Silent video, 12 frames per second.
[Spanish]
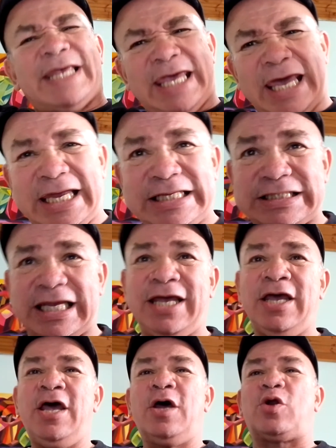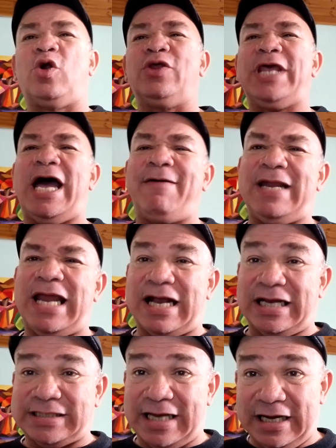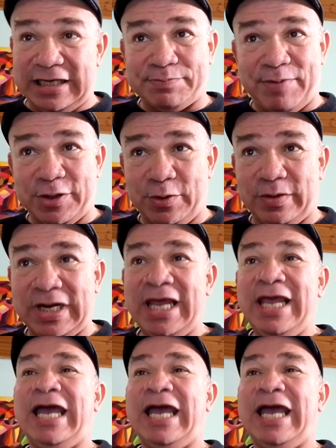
de gente rodeaba la casa del español.